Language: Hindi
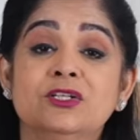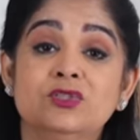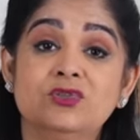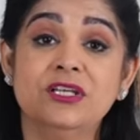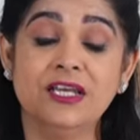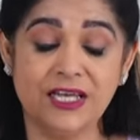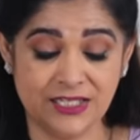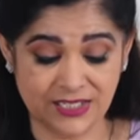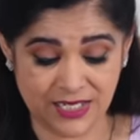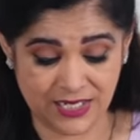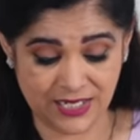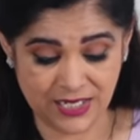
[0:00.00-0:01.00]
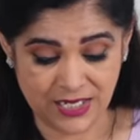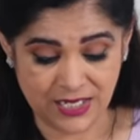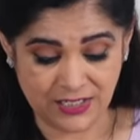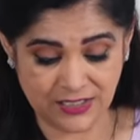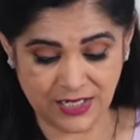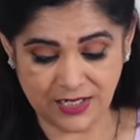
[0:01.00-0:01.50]
जो ये कहता है
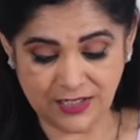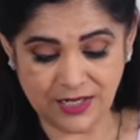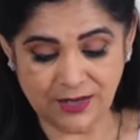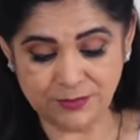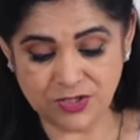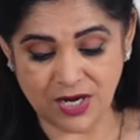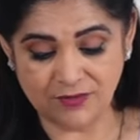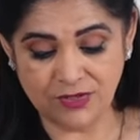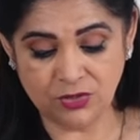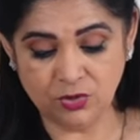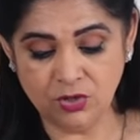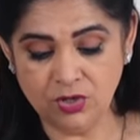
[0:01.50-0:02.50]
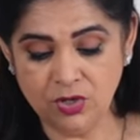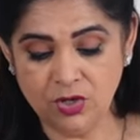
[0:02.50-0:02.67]
कि अगर आप चावल को